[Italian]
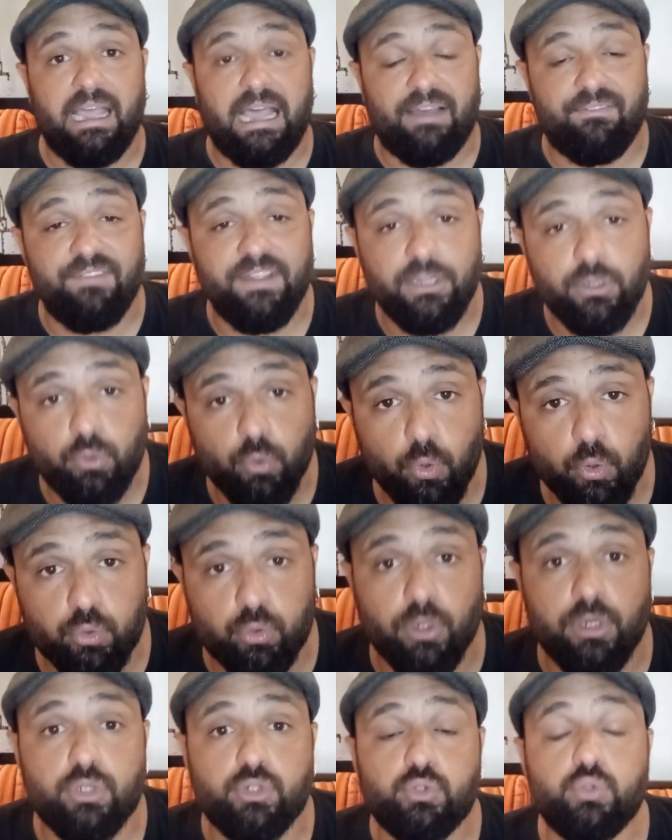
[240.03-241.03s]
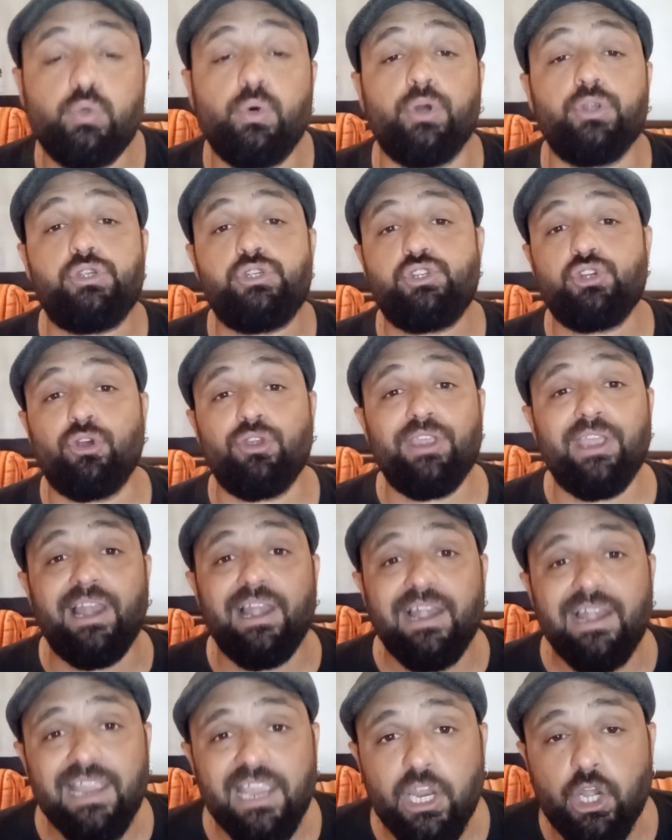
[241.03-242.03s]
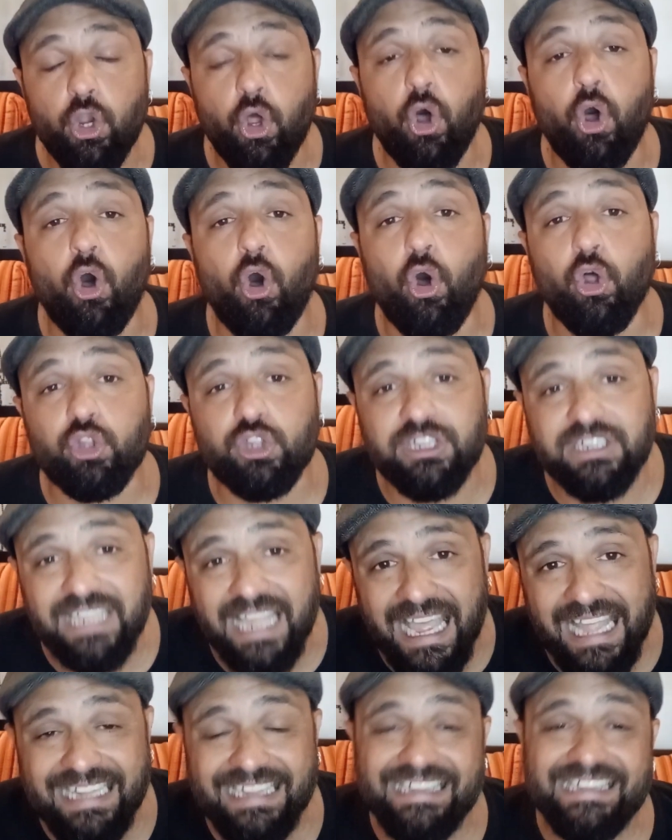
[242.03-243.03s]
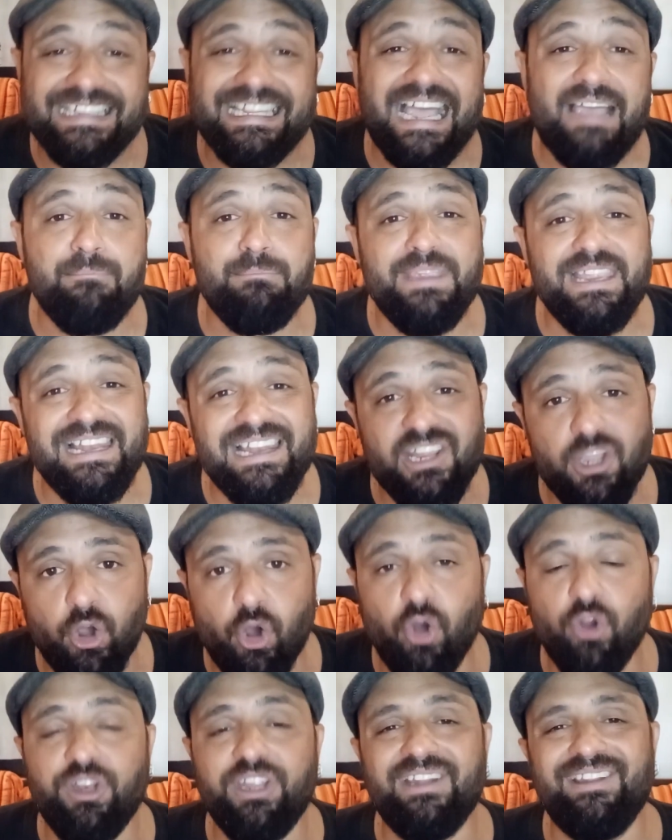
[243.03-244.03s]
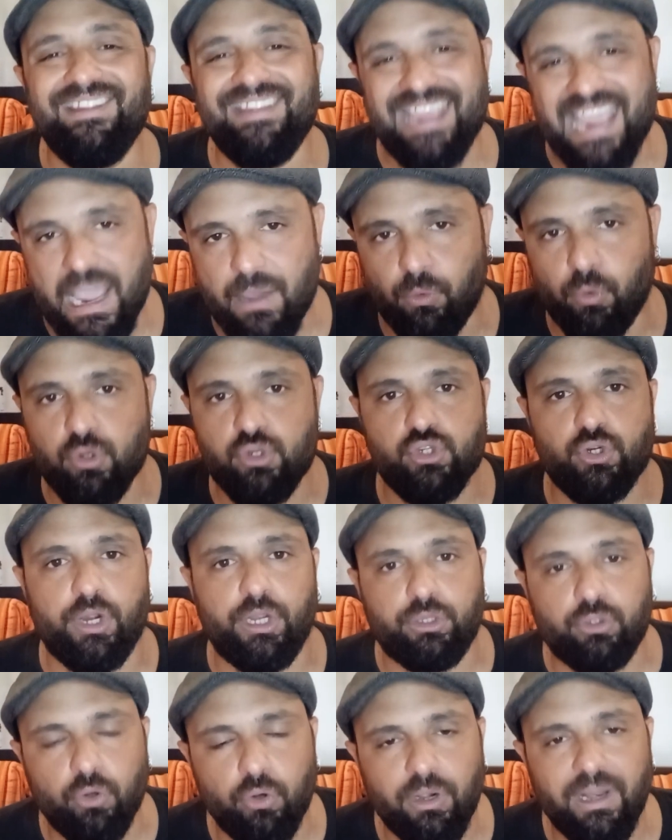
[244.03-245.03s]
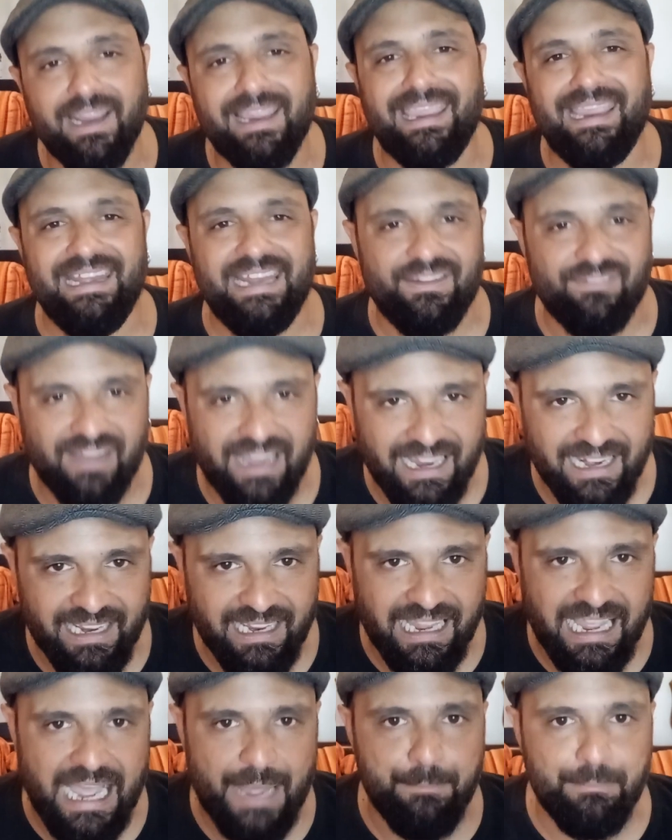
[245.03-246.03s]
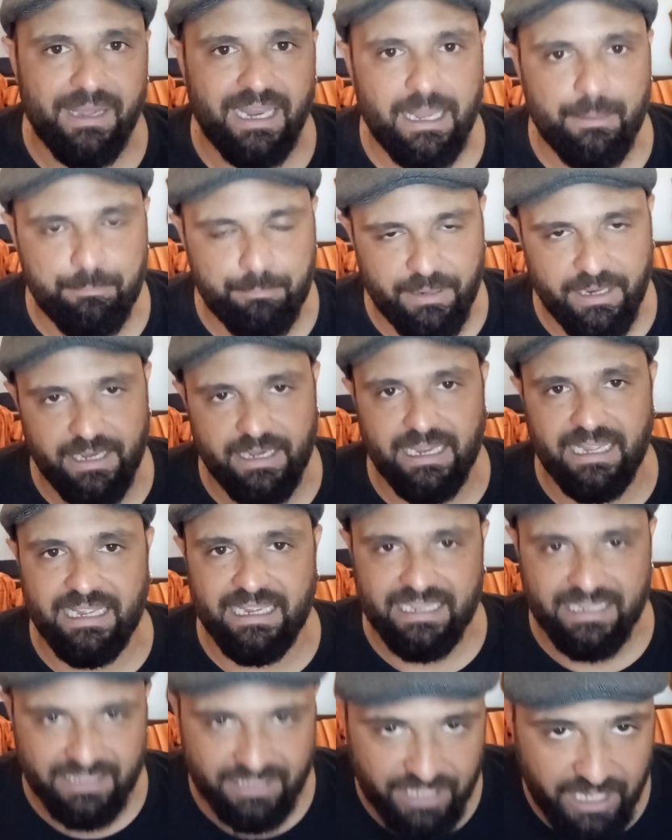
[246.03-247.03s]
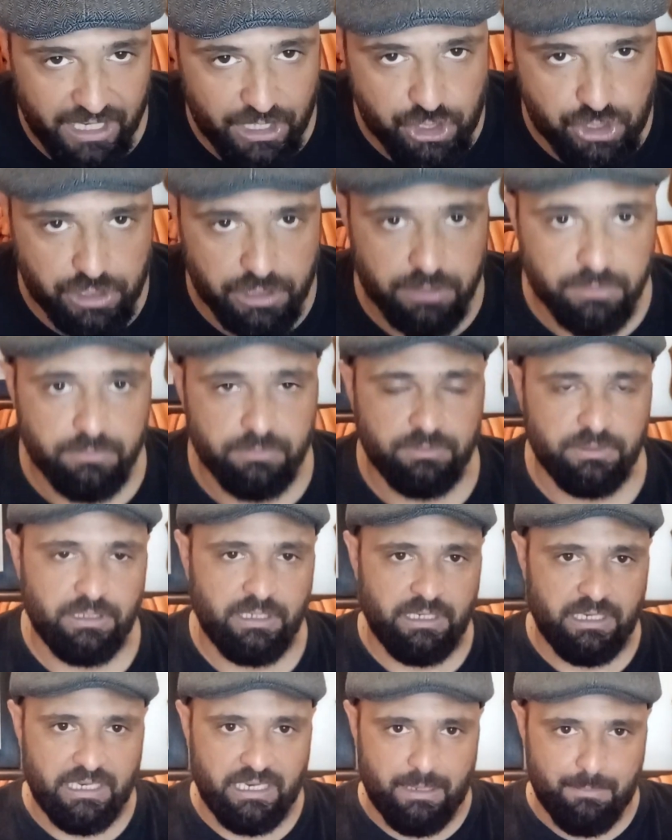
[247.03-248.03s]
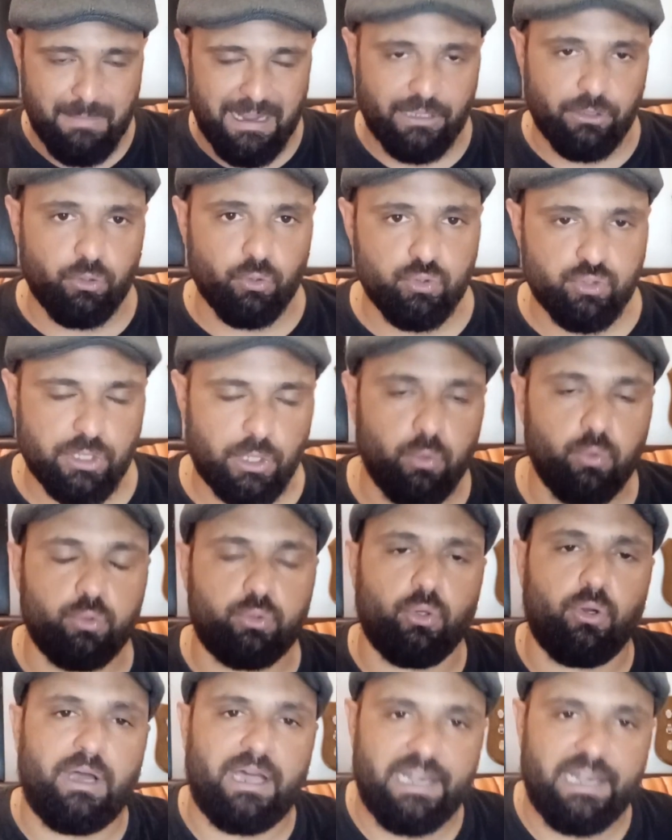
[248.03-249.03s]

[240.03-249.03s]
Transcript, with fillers: ha venduto il suo gioiellino 80 milioni di euro, un giocatore che ne vale a malapena 10. Mando un saluto